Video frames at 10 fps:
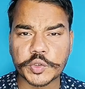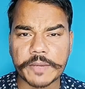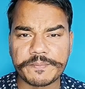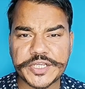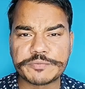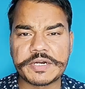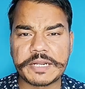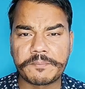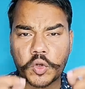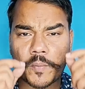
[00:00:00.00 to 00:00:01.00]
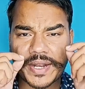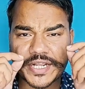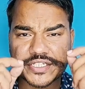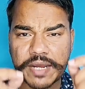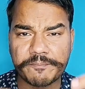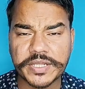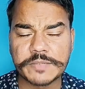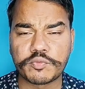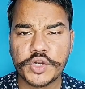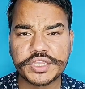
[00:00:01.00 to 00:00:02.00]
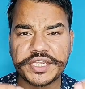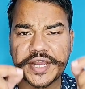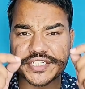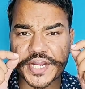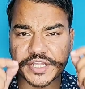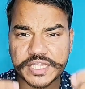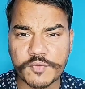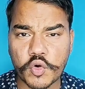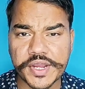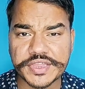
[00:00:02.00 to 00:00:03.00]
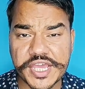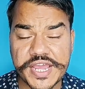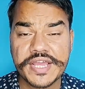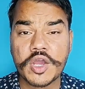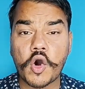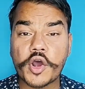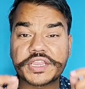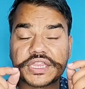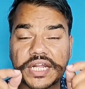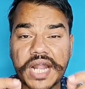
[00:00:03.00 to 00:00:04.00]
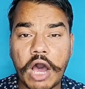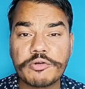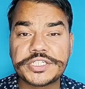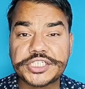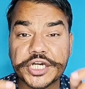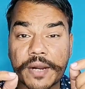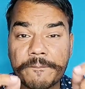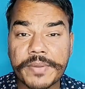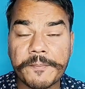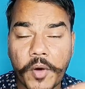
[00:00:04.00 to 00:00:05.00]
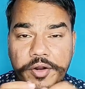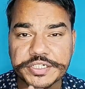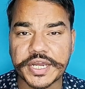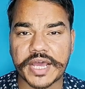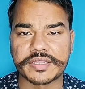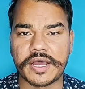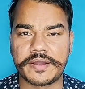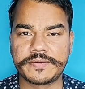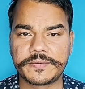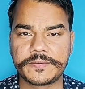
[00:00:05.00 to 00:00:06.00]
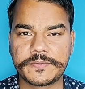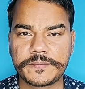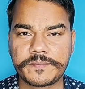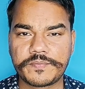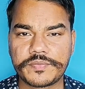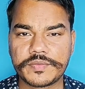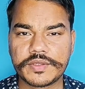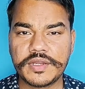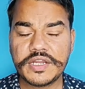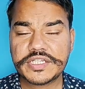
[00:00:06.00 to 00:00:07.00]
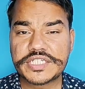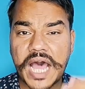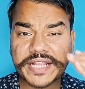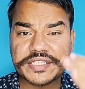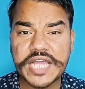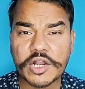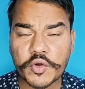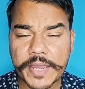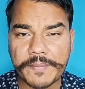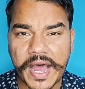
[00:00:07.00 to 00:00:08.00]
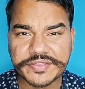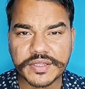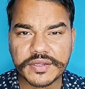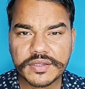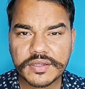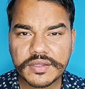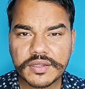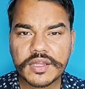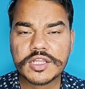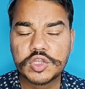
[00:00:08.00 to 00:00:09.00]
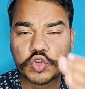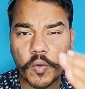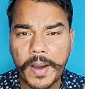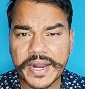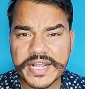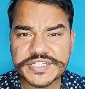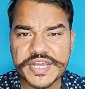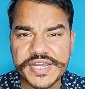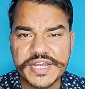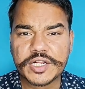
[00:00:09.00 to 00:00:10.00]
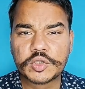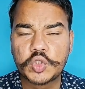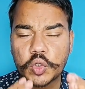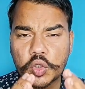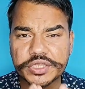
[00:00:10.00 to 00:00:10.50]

के बीच में डिप्लोमेटिक संबंध पूरे तरीके से खत्म हो गए थे और तनाव चरम पे पहुंच गया था सात सालों के बाद दोबारा से दोनों